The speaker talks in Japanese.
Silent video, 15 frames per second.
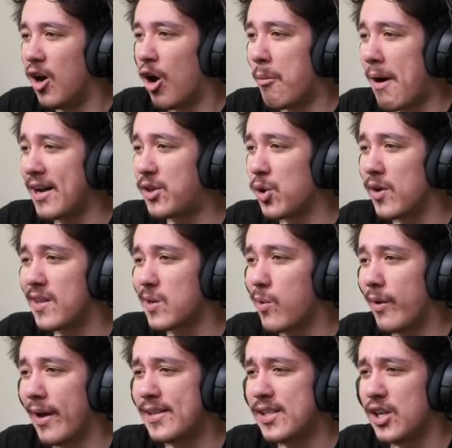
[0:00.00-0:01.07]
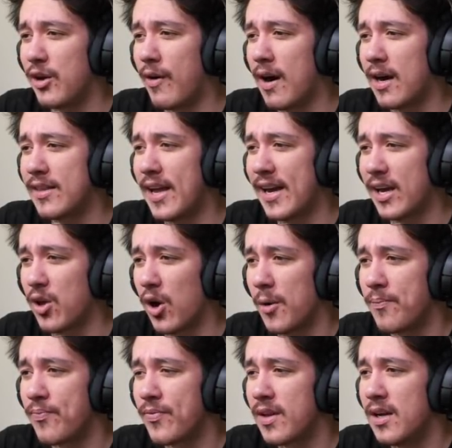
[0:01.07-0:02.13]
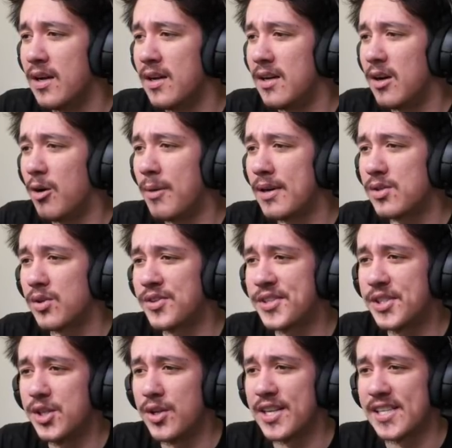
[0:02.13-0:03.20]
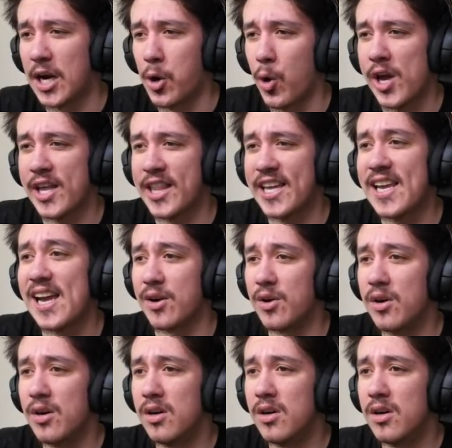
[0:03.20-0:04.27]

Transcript: お前どうやって攻撃するのは分かんないけど、お前それ角でしか攻撃できないの？